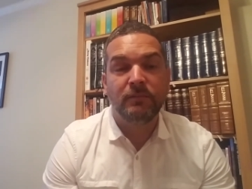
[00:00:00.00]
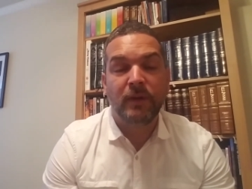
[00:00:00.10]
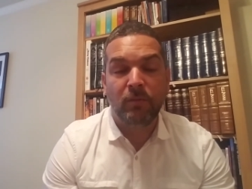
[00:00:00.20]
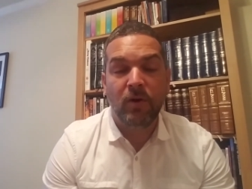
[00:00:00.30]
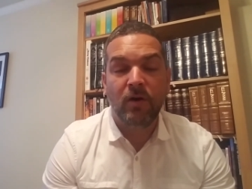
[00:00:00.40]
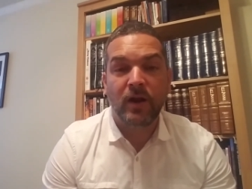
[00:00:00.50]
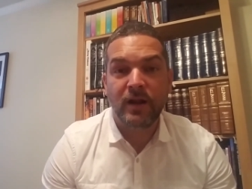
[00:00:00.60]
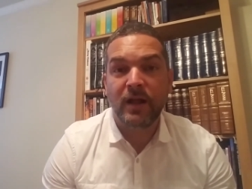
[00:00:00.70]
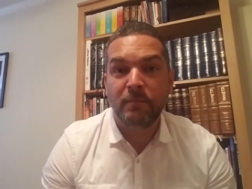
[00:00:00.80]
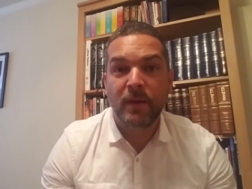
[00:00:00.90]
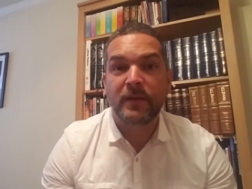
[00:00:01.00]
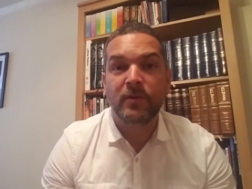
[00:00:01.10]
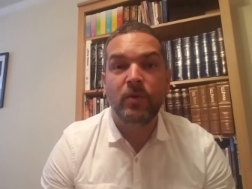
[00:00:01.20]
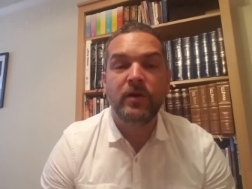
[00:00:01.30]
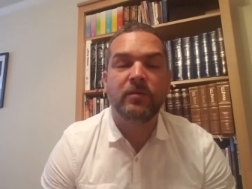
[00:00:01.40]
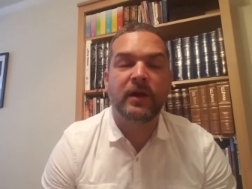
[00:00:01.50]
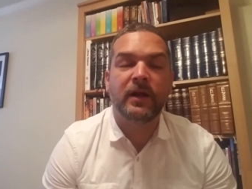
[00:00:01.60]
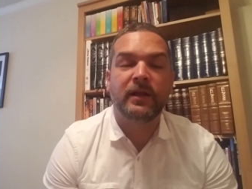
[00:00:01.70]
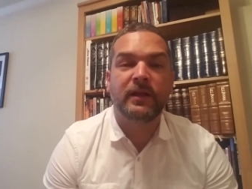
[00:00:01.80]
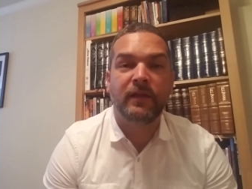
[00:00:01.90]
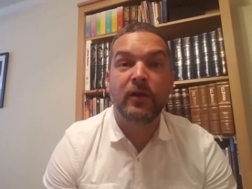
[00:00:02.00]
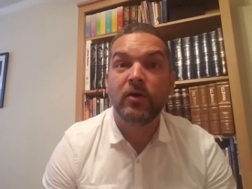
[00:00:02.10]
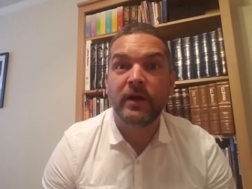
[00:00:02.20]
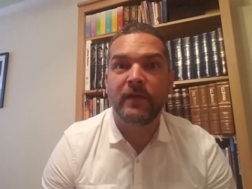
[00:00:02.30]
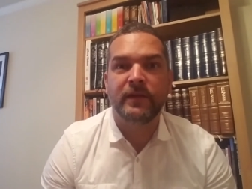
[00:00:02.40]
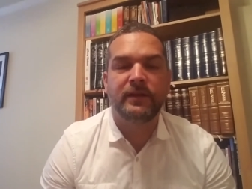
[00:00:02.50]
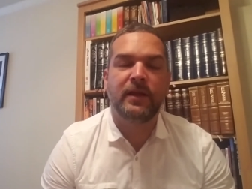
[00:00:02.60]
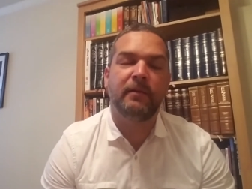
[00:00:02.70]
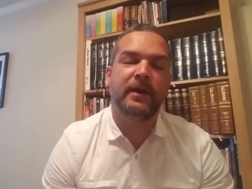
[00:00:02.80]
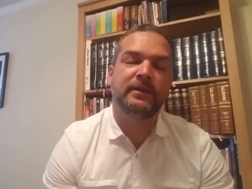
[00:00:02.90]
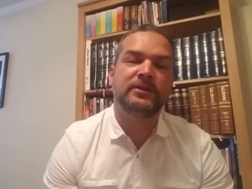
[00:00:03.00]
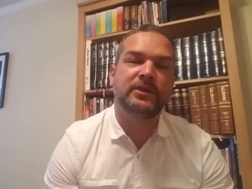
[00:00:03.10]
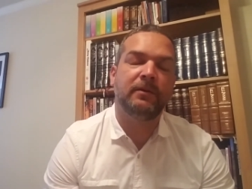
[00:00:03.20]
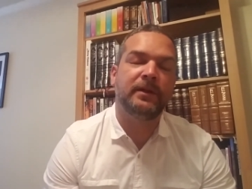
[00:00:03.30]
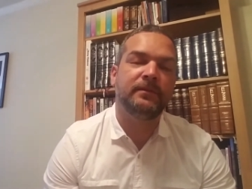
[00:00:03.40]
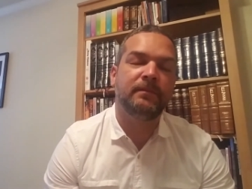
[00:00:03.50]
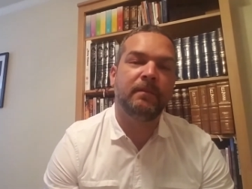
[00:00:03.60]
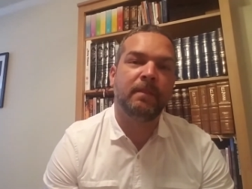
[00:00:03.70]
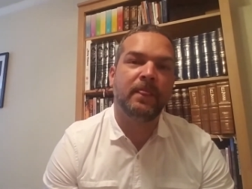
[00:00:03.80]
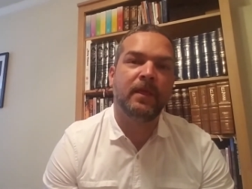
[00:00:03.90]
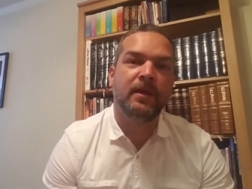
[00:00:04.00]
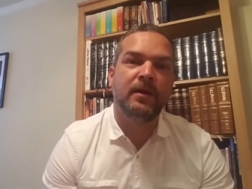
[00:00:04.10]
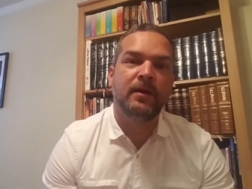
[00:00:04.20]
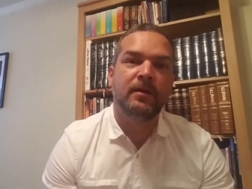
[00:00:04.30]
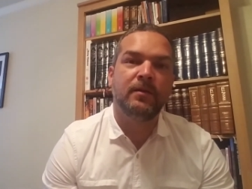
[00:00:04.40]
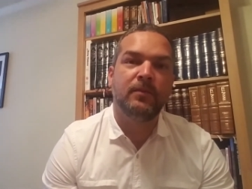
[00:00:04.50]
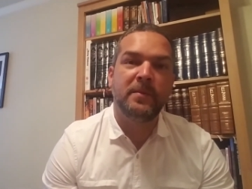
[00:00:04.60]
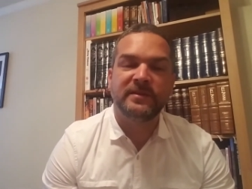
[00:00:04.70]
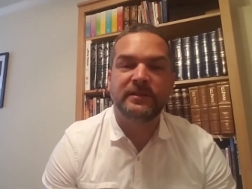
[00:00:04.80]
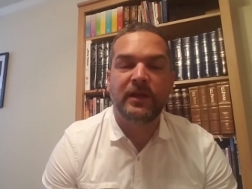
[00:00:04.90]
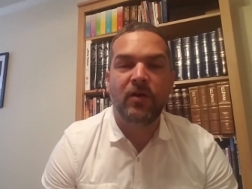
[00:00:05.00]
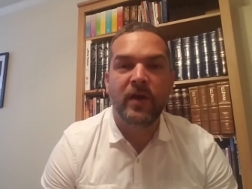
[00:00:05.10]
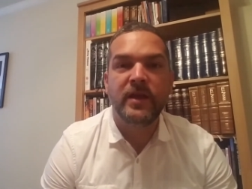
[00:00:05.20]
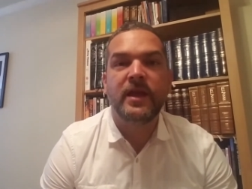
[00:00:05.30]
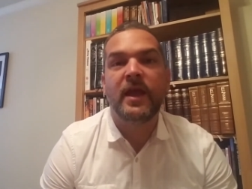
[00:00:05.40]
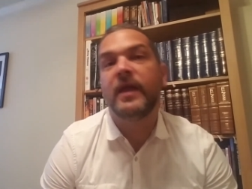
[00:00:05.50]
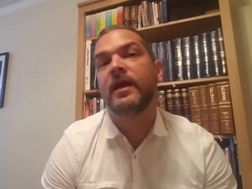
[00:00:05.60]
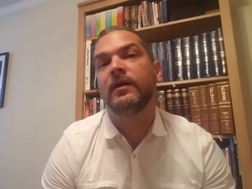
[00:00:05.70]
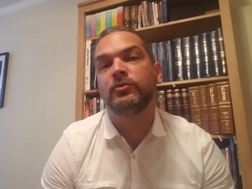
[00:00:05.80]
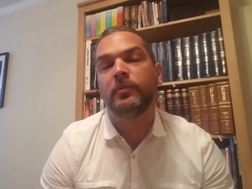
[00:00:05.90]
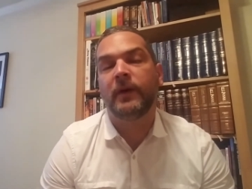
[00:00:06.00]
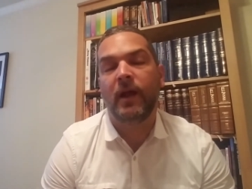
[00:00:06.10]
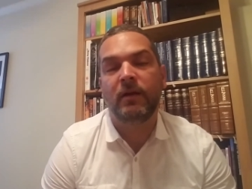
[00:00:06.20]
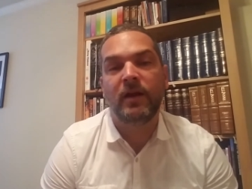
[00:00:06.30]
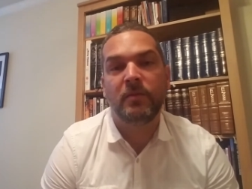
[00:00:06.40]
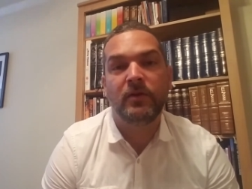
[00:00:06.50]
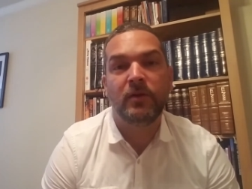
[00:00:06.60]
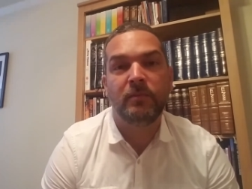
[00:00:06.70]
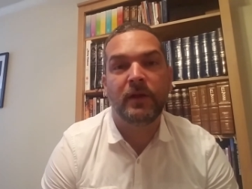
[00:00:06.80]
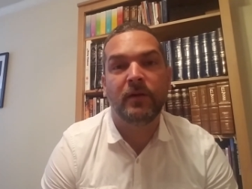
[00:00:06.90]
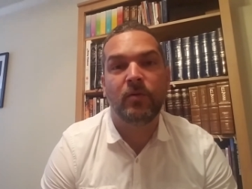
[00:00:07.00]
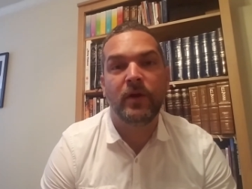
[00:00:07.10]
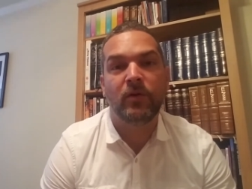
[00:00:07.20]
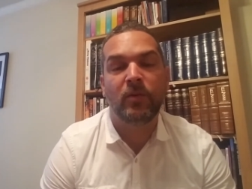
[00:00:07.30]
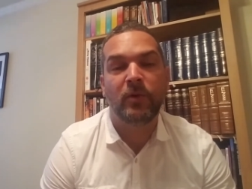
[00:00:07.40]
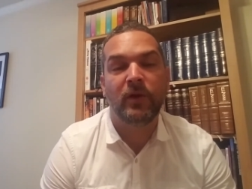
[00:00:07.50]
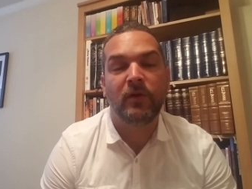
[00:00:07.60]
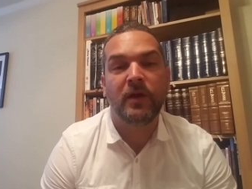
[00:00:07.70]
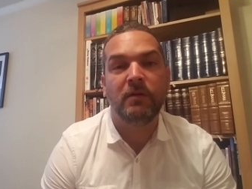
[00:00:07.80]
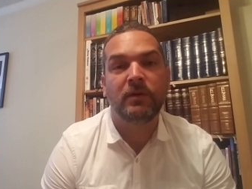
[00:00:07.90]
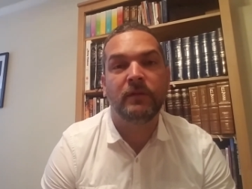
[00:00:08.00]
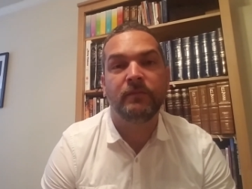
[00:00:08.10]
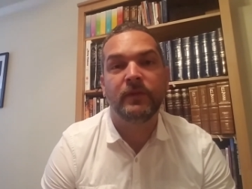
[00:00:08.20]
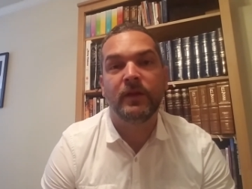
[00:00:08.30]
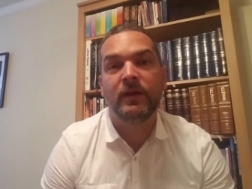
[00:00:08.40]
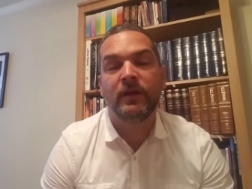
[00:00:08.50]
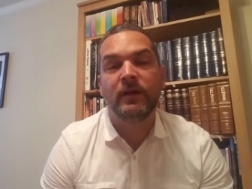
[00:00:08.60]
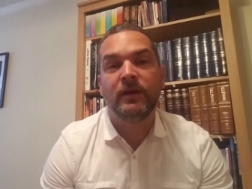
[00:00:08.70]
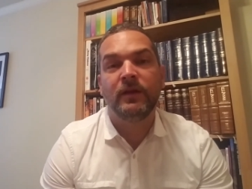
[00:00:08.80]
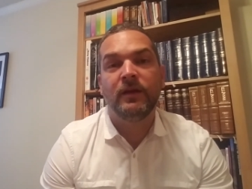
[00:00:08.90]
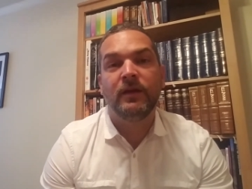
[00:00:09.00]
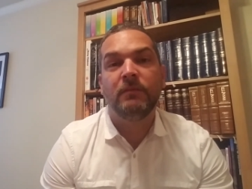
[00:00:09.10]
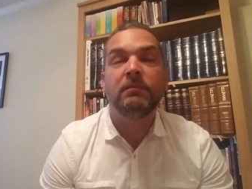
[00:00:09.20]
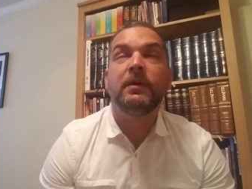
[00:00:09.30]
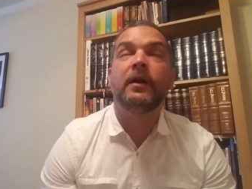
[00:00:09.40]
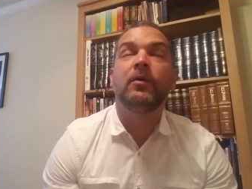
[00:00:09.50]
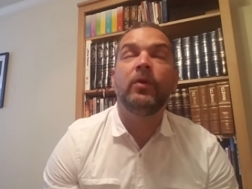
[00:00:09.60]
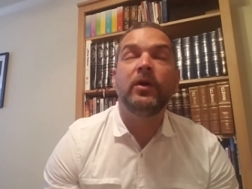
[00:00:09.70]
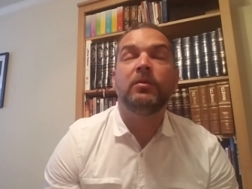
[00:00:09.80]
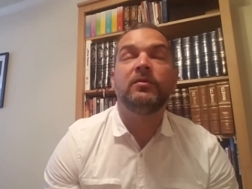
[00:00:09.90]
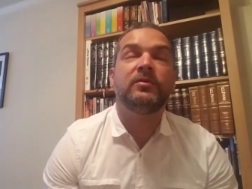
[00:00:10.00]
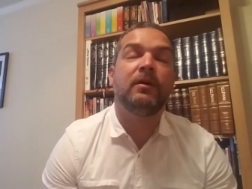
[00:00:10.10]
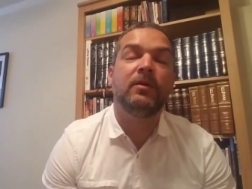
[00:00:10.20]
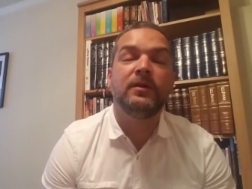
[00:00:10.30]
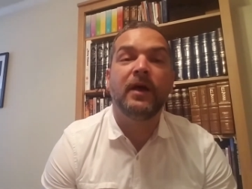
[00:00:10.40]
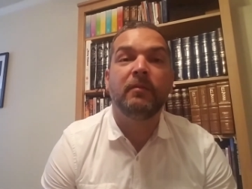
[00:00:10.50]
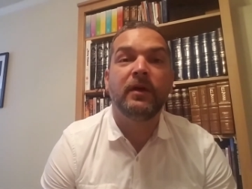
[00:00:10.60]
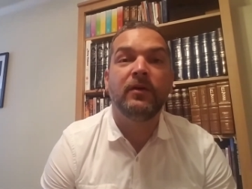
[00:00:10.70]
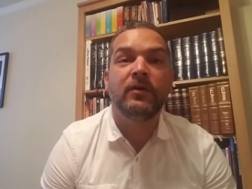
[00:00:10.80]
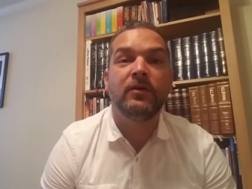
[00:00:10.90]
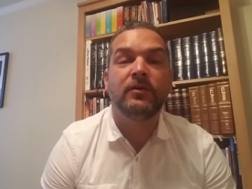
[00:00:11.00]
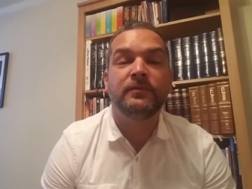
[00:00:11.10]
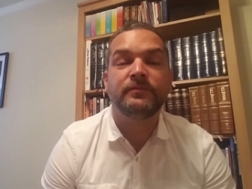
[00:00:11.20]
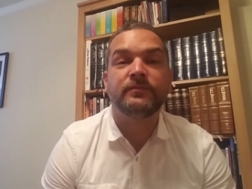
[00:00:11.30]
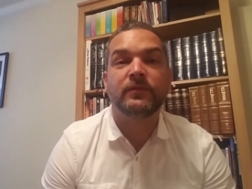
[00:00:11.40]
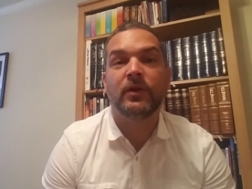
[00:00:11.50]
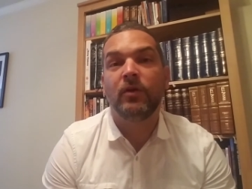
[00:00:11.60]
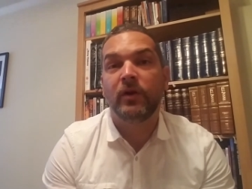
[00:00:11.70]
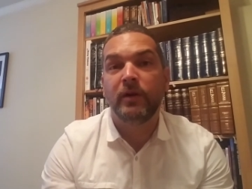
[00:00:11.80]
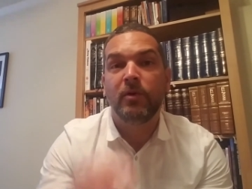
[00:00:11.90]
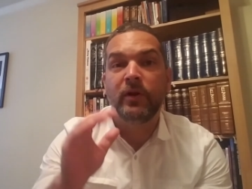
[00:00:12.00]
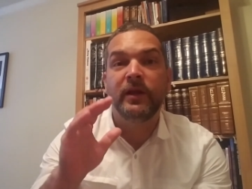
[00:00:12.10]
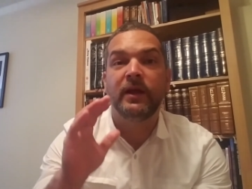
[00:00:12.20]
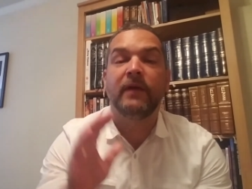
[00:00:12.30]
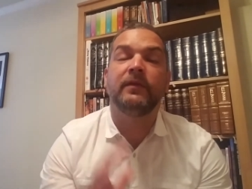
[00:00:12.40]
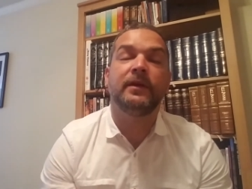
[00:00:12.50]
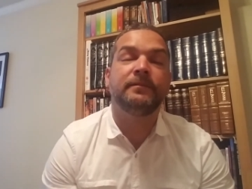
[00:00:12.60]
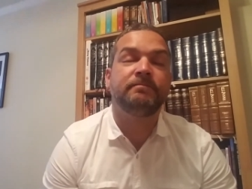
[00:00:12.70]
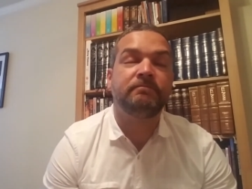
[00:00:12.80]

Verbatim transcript: Vamos a orarle al Padre Bueno para que te dé los grandes este, chaval. Este pues me senté con ella y ella en sus palabras le pidió al Padre Bueno, como ella lo llama, Padre Bueno, por favor, dame los, los ribonín grandes.